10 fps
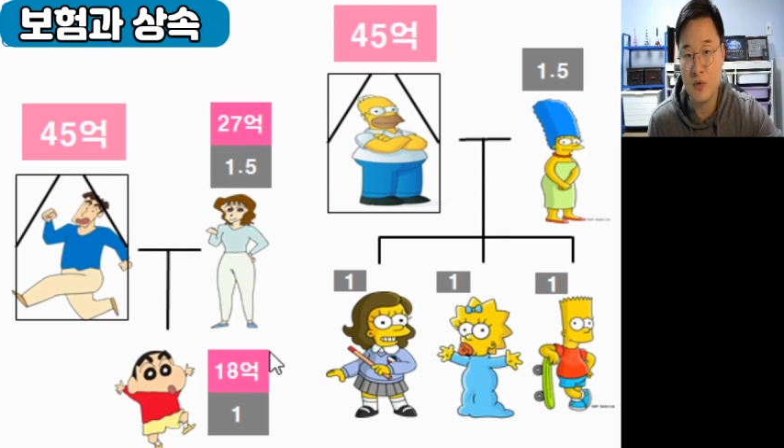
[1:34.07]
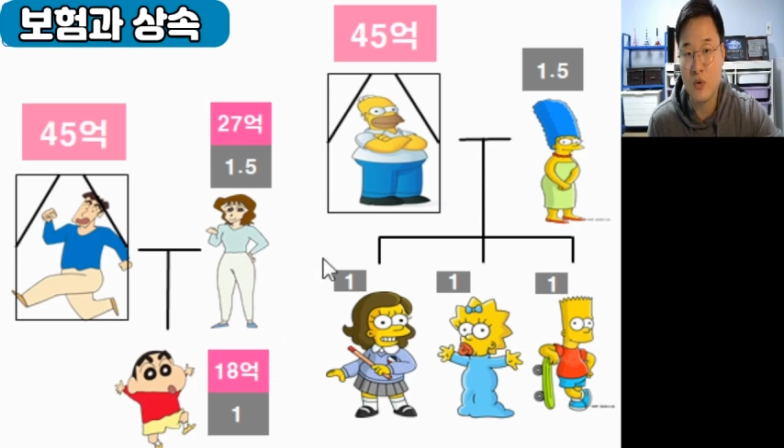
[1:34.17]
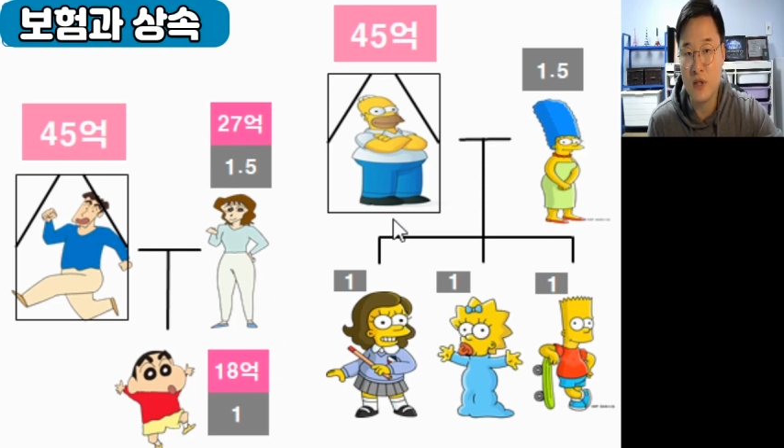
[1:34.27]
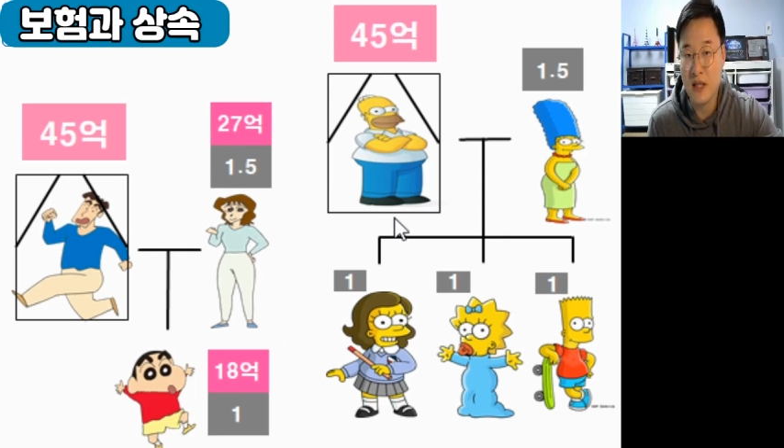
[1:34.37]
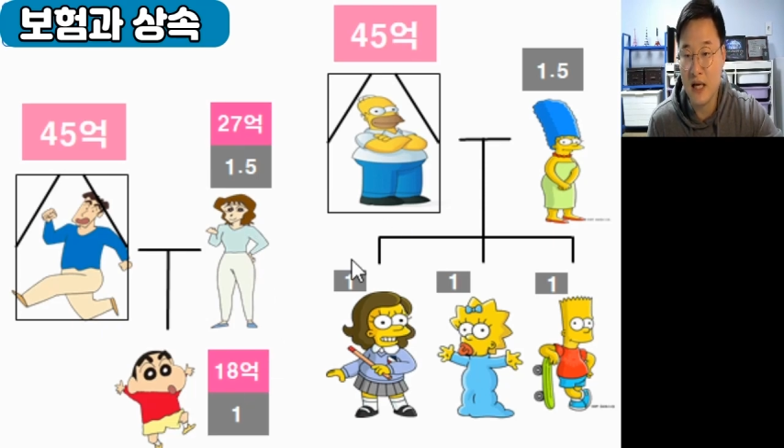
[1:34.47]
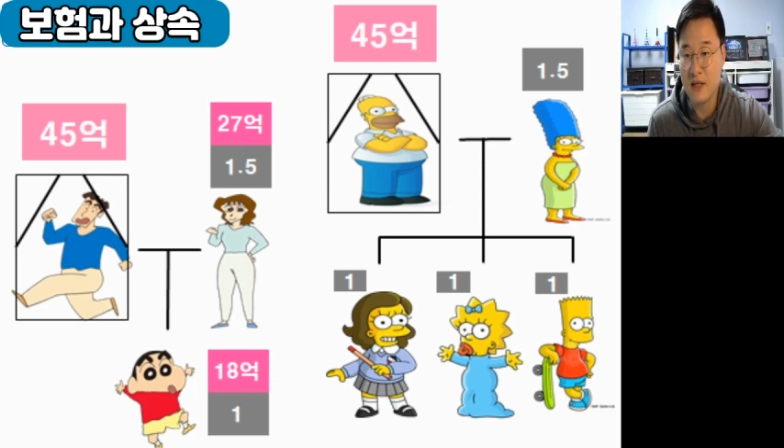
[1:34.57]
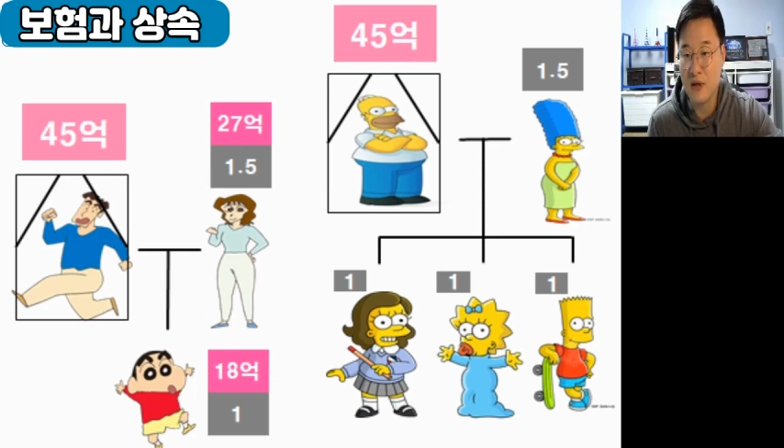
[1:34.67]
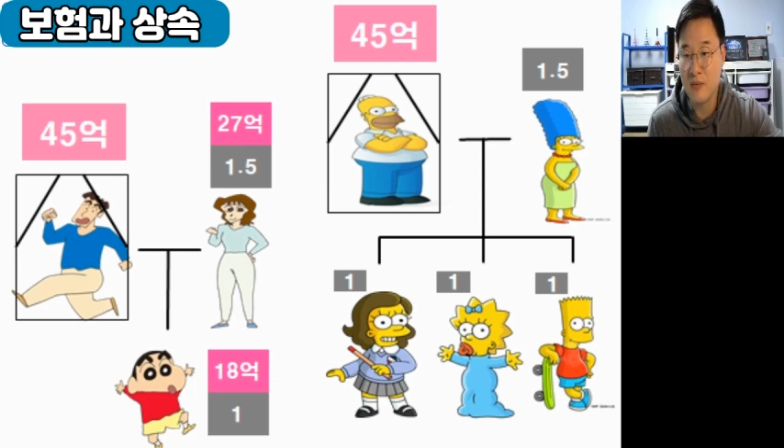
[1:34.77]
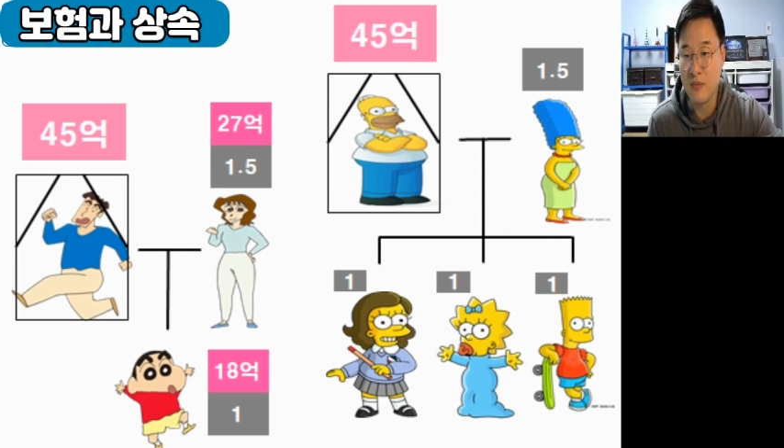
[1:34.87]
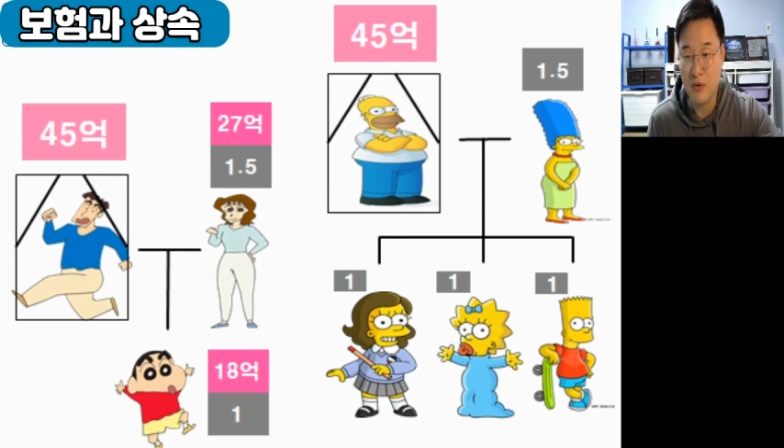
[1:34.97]
동생네 가족
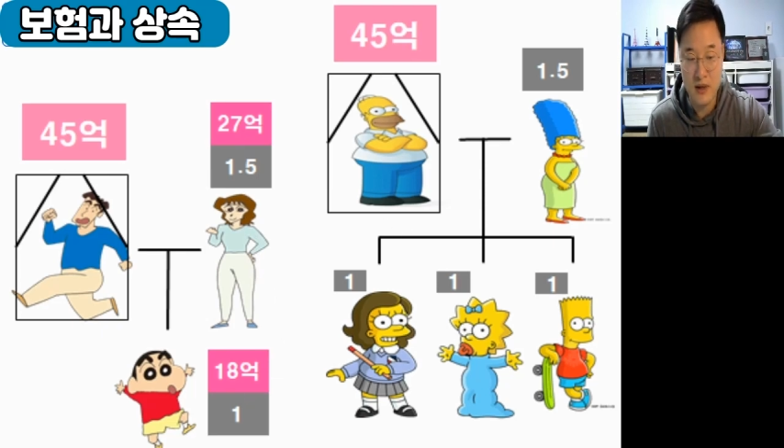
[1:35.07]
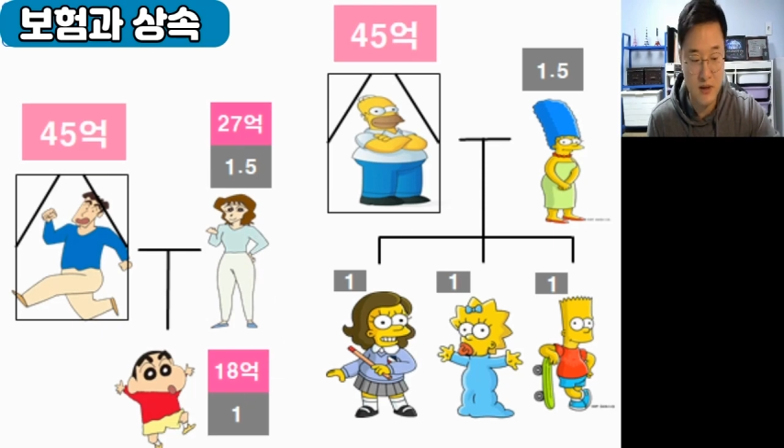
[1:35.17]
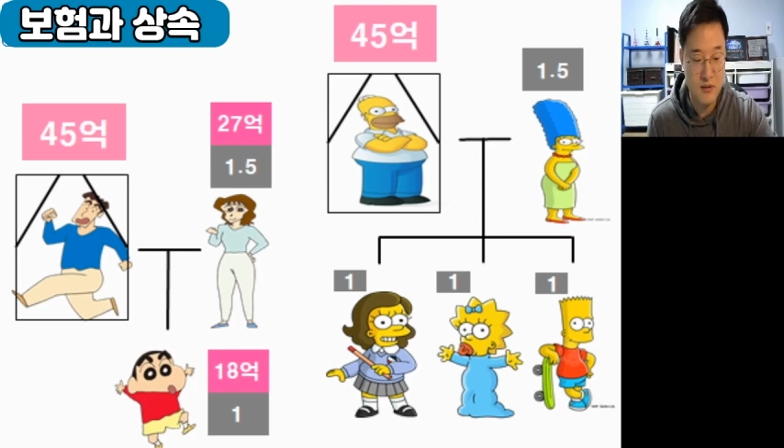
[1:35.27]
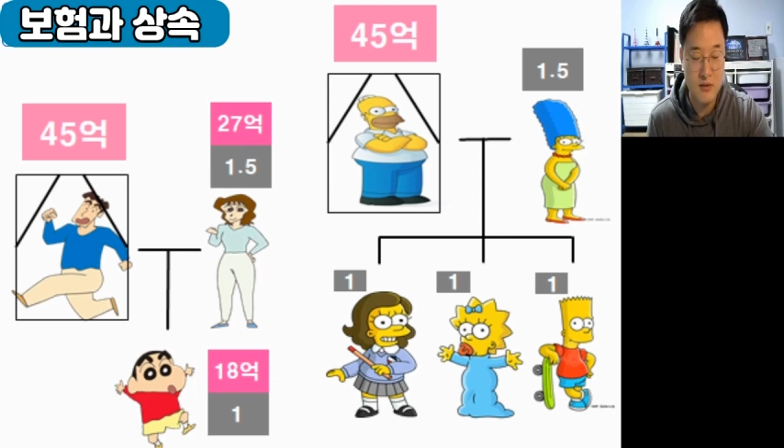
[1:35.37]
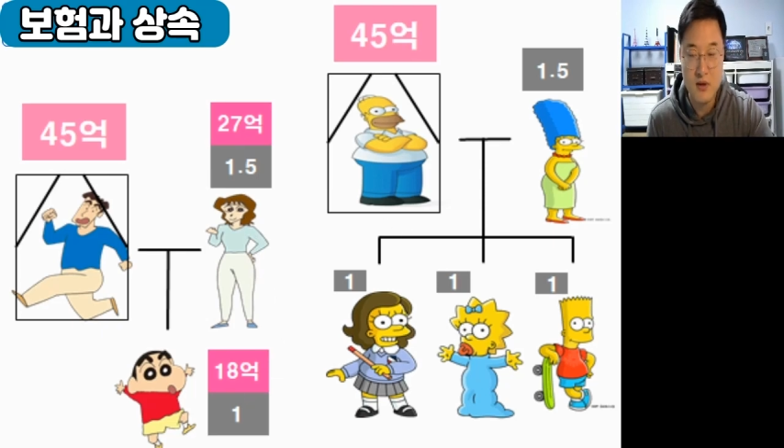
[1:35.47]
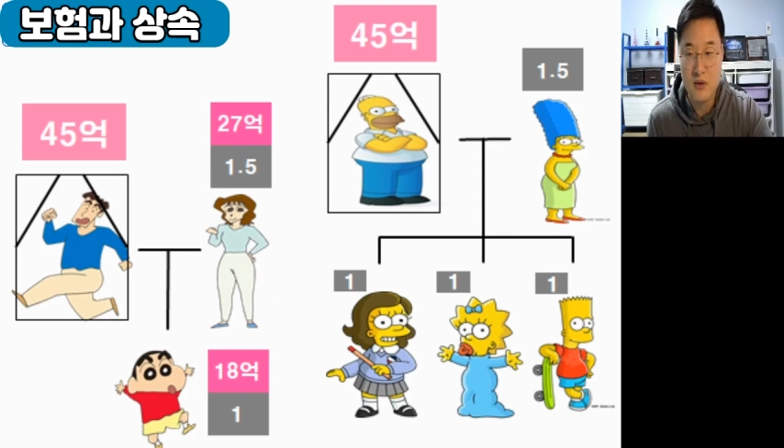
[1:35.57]
한번 볼까요?